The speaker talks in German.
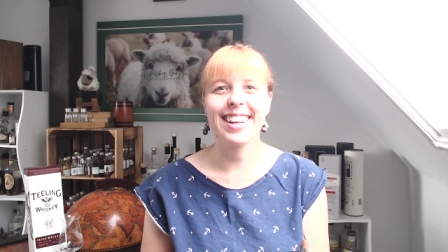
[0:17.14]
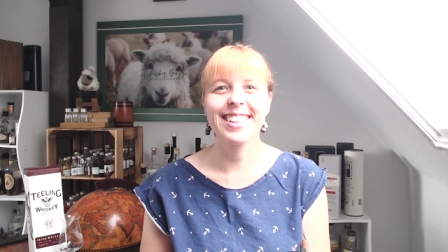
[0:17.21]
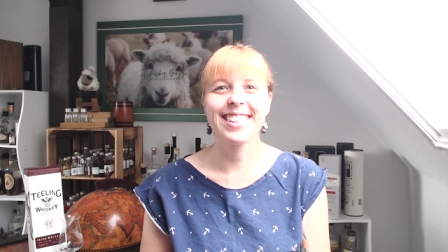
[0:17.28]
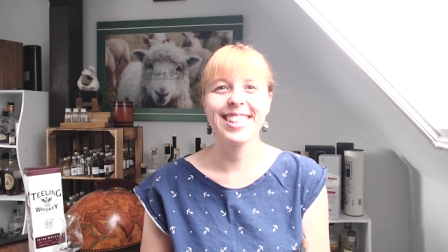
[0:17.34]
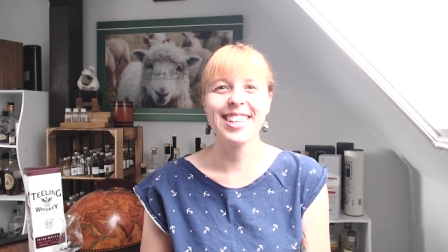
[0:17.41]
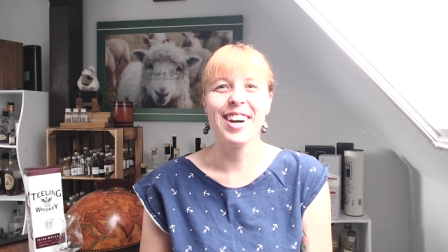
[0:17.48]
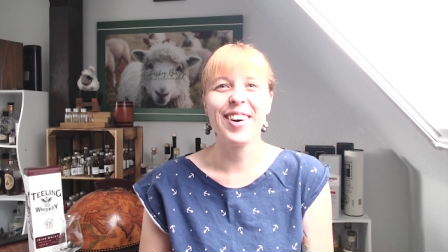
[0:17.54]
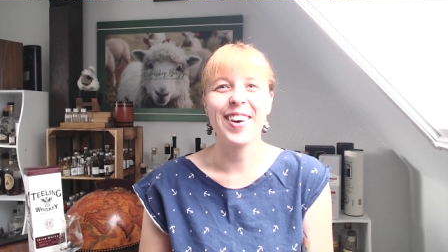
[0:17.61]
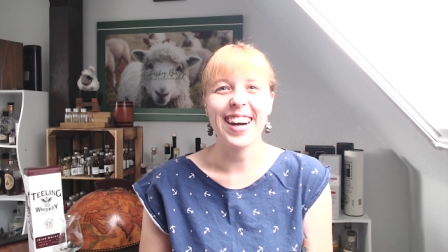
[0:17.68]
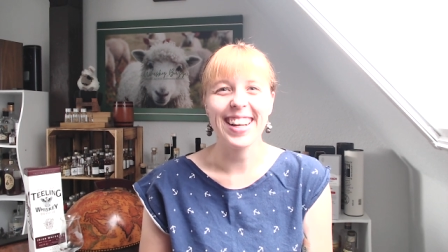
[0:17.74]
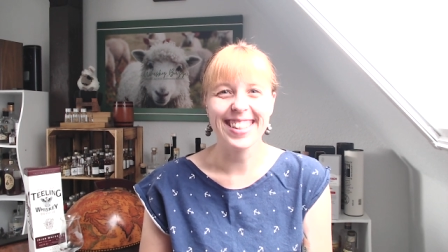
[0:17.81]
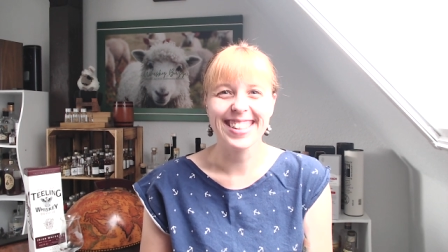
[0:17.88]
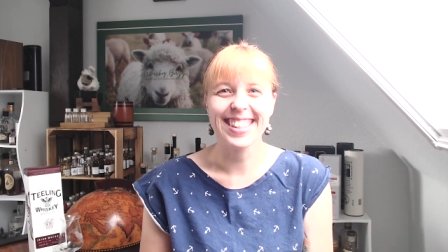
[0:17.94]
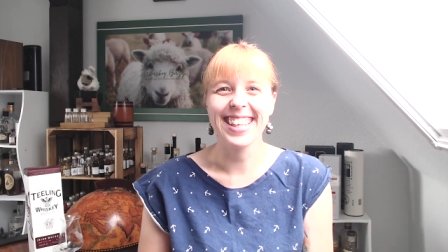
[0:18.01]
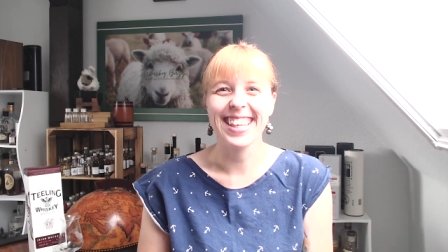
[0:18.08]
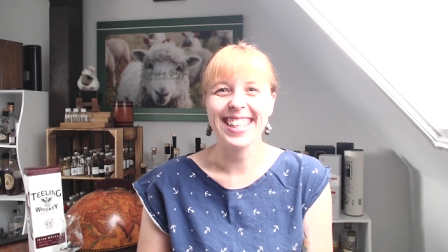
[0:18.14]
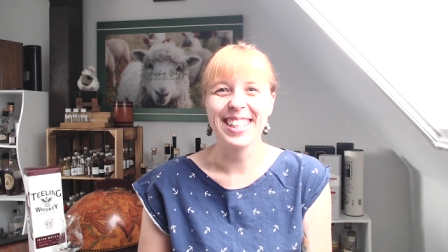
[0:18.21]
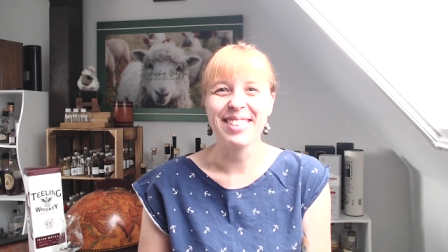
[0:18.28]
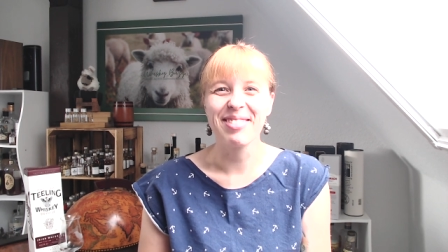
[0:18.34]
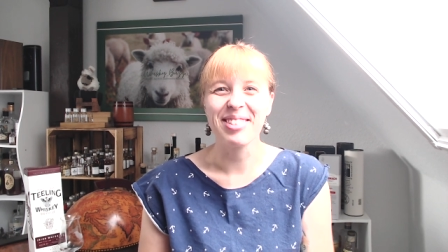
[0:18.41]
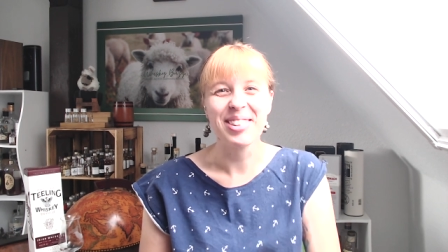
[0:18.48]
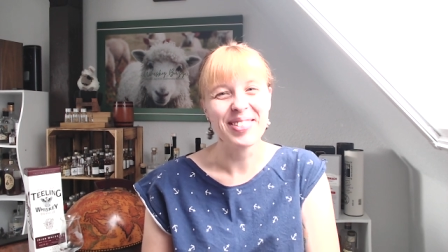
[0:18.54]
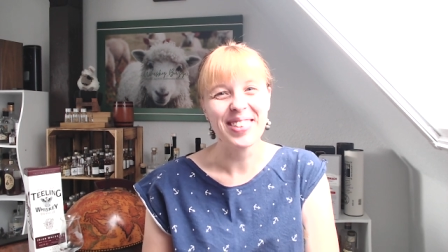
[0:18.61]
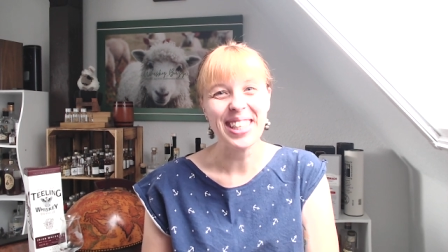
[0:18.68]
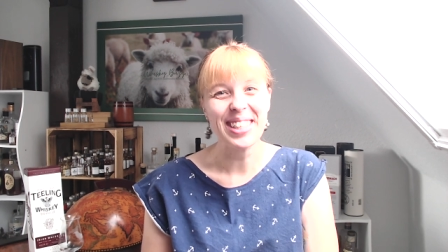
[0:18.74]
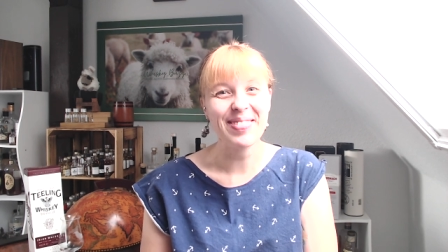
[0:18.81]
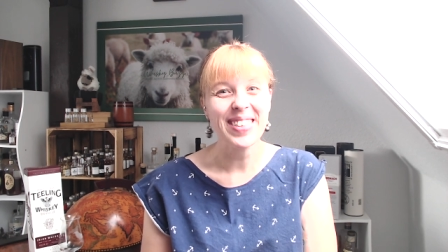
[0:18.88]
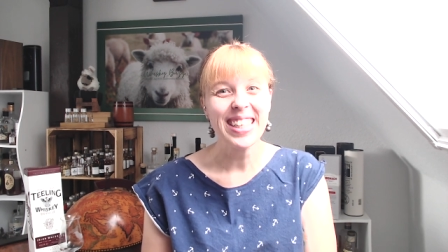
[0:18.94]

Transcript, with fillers: ist ja auch alles gar kein Problem.